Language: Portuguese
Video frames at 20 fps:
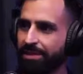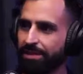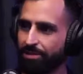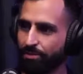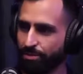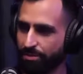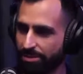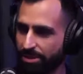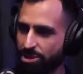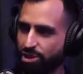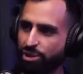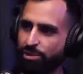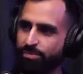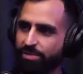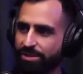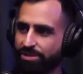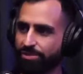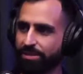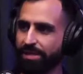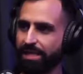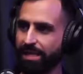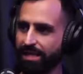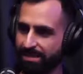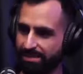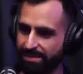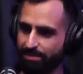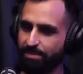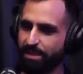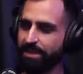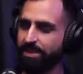Quando você tira uma soneca,
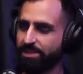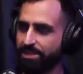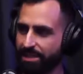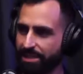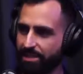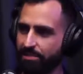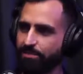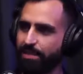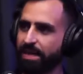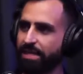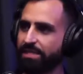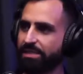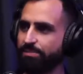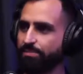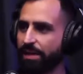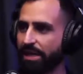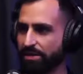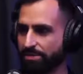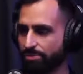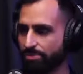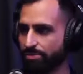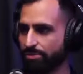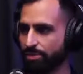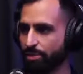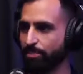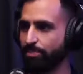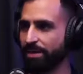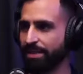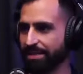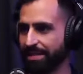você meio que já libera espaço do
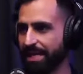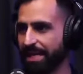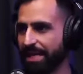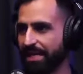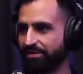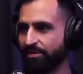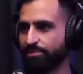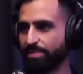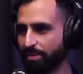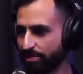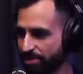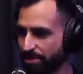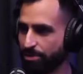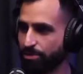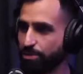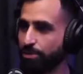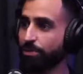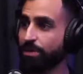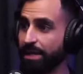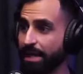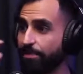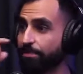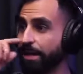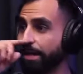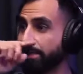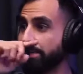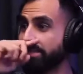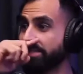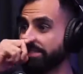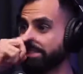seu pendrive hum. para você colocar
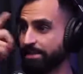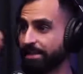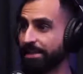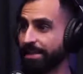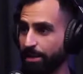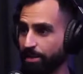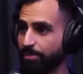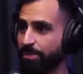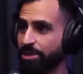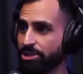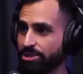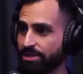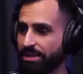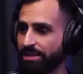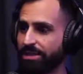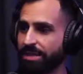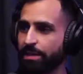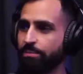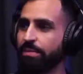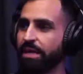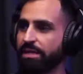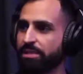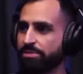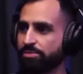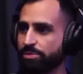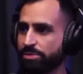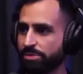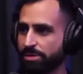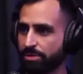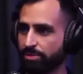mais. Realmente tem trabalhos
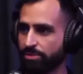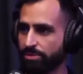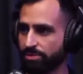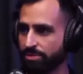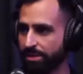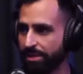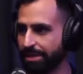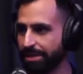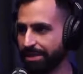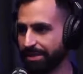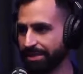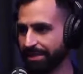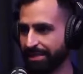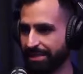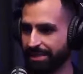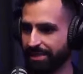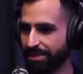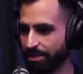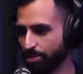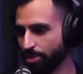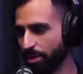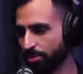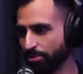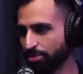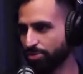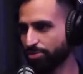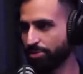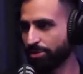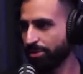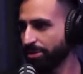mostrando isso. Galera que dorme
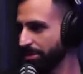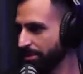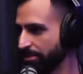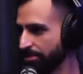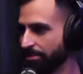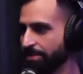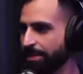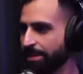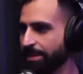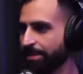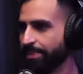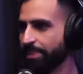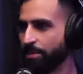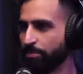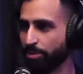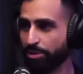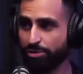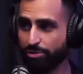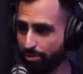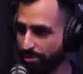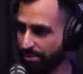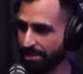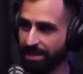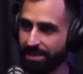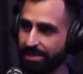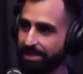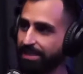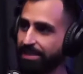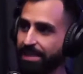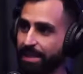um soninho, depois
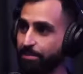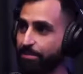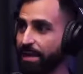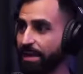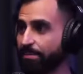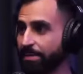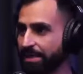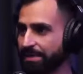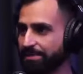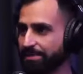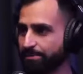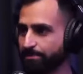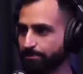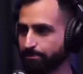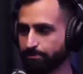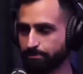consegue lembrar mais.